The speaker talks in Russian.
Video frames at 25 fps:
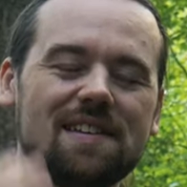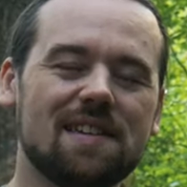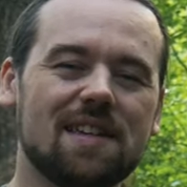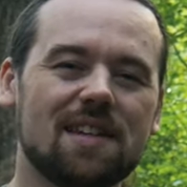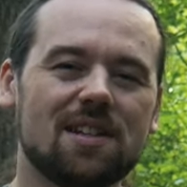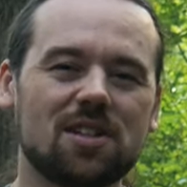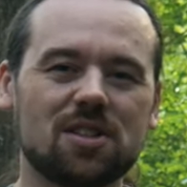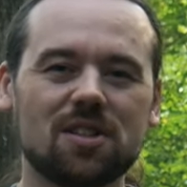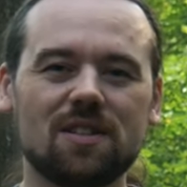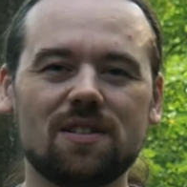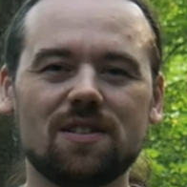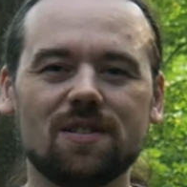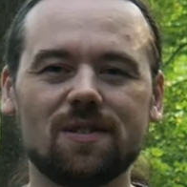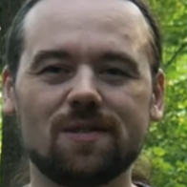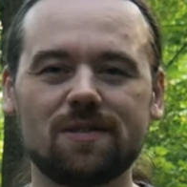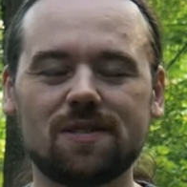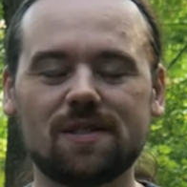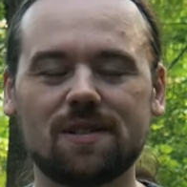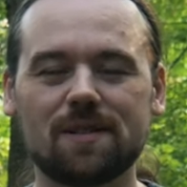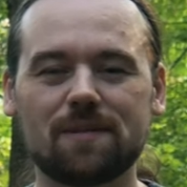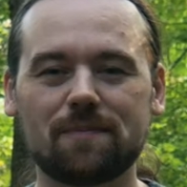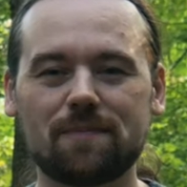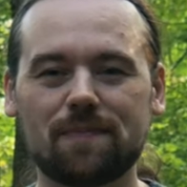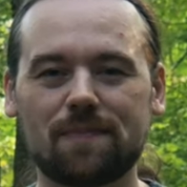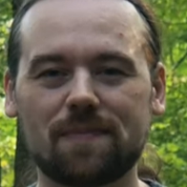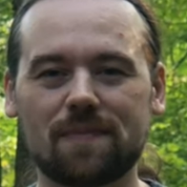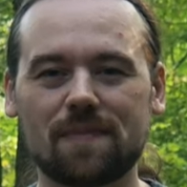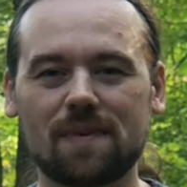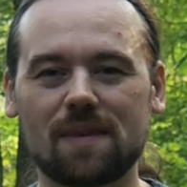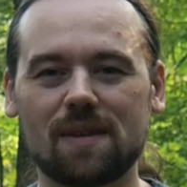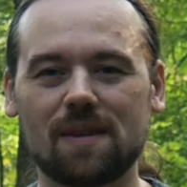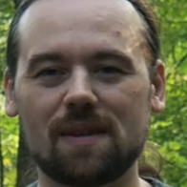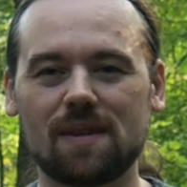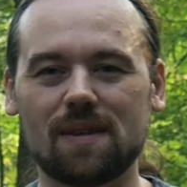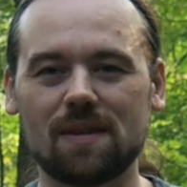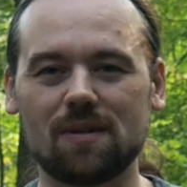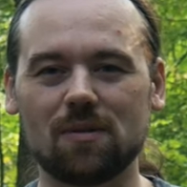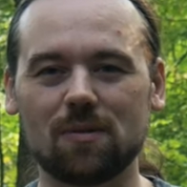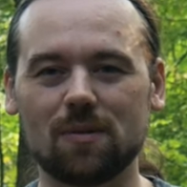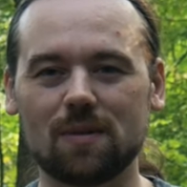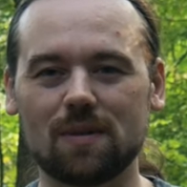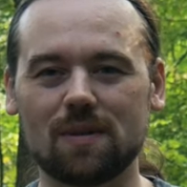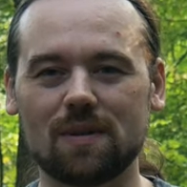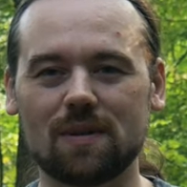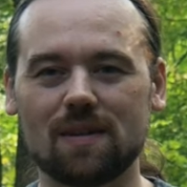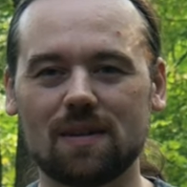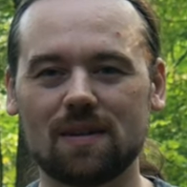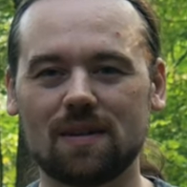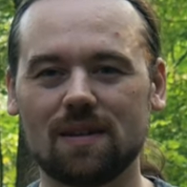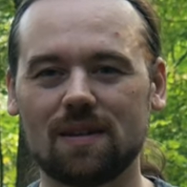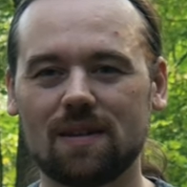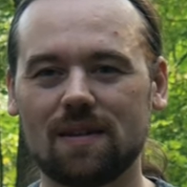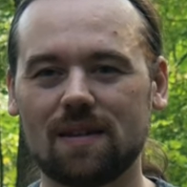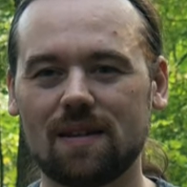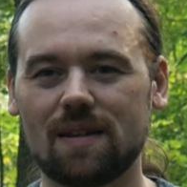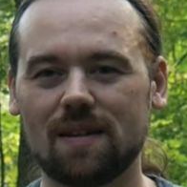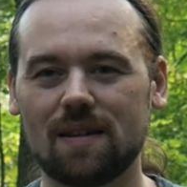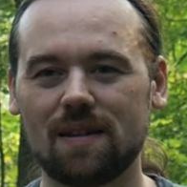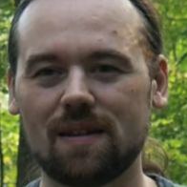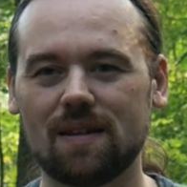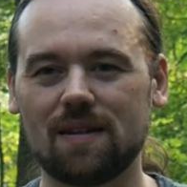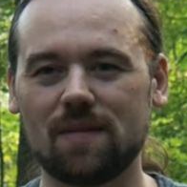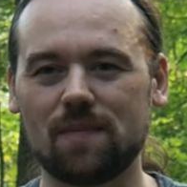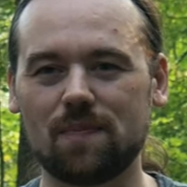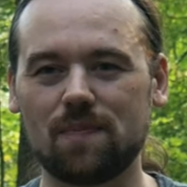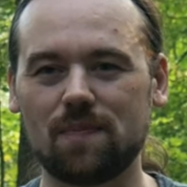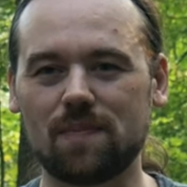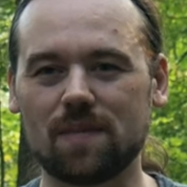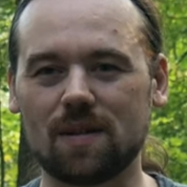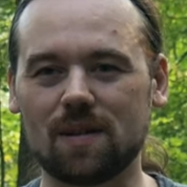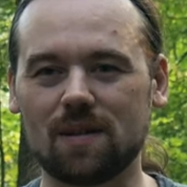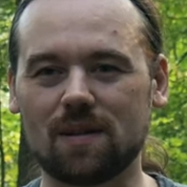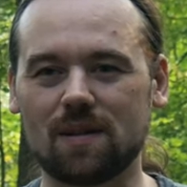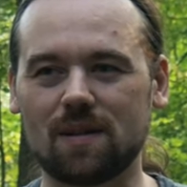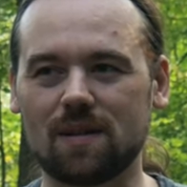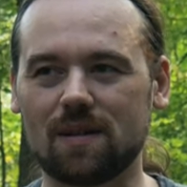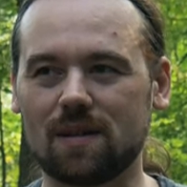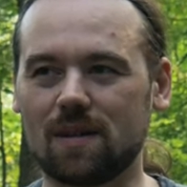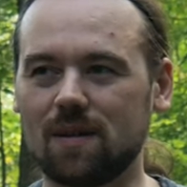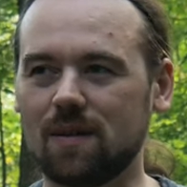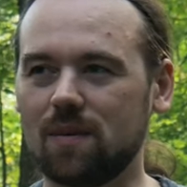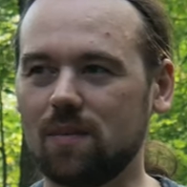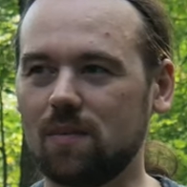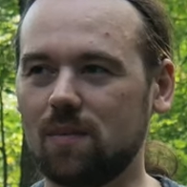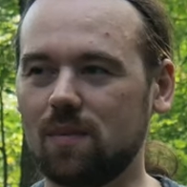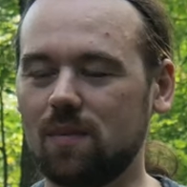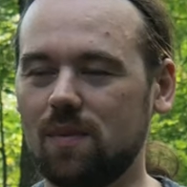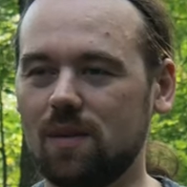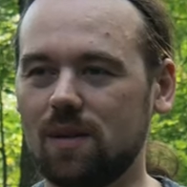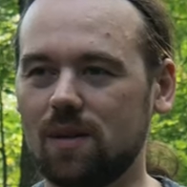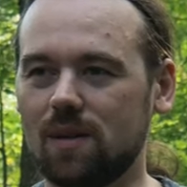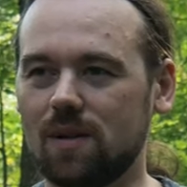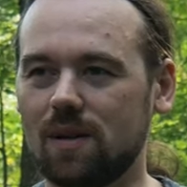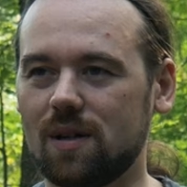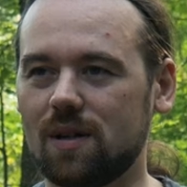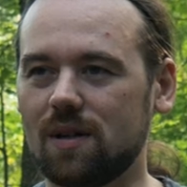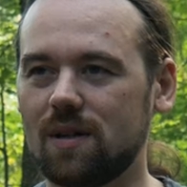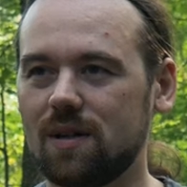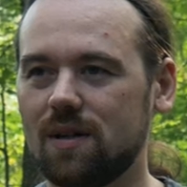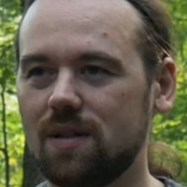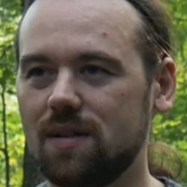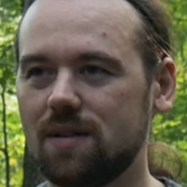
Я женился. Вот. Это было,